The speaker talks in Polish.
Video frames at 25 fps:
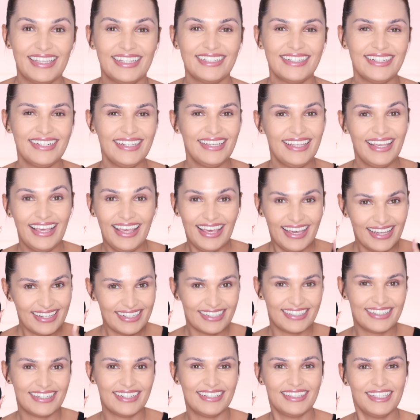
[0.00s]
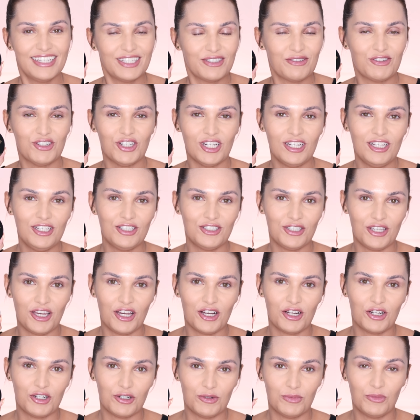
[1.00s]
Jeżeli jeszcze nie słyszeliście,
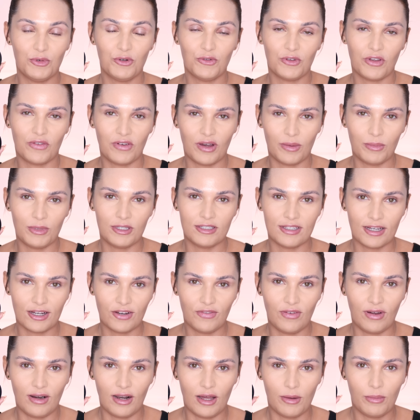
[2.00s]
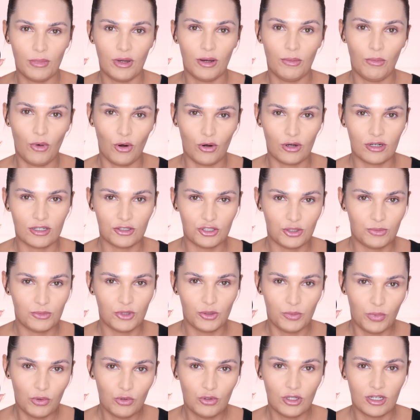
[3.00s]
jak mówię Wam i zachwalam mokry,
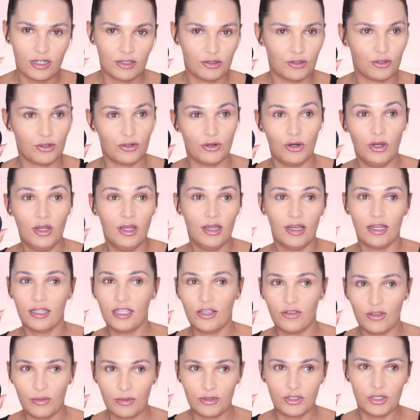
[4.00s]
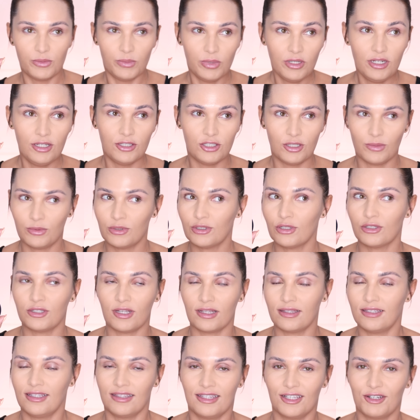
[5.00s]
zimny puder, to nie wiem, gdzie byliście przez
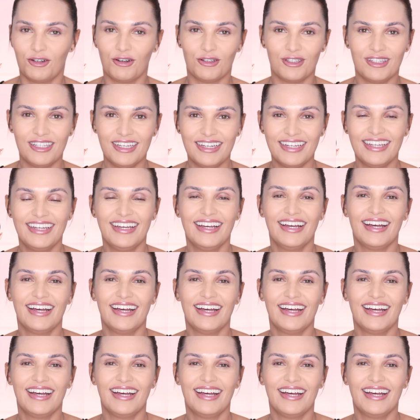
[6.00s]
ostatnie tygodnie,